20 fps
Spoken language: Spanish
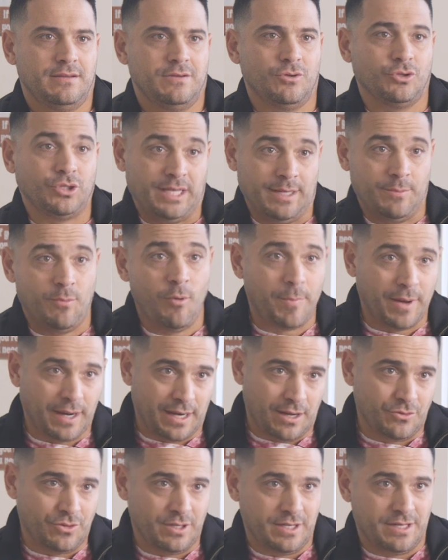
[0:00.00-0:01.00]
No tenemos
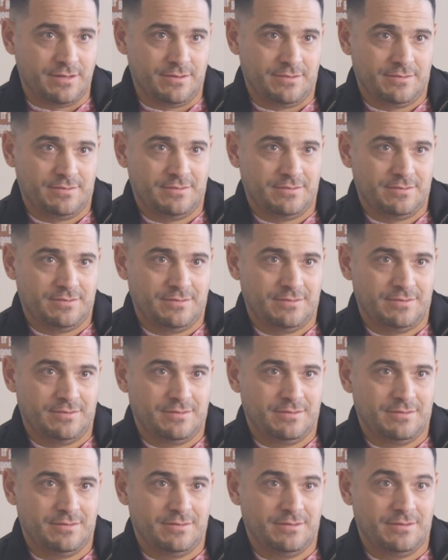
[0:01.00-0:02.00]
para dónde irnos.
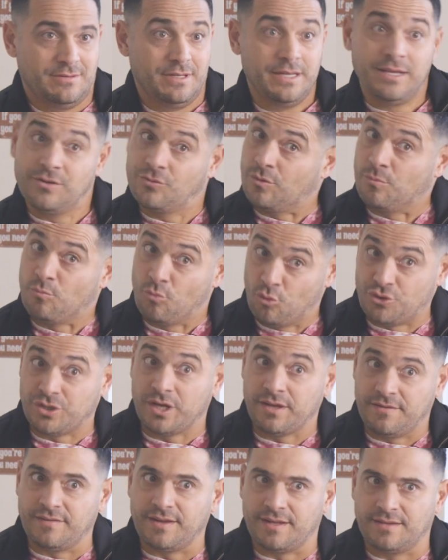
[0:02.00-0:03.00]
Y eso es
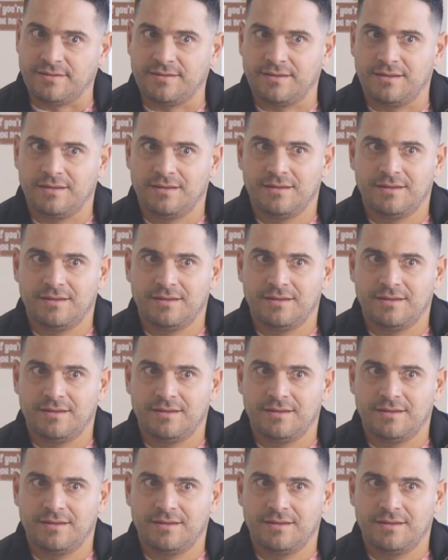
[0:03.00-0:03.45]
mucha diferencia.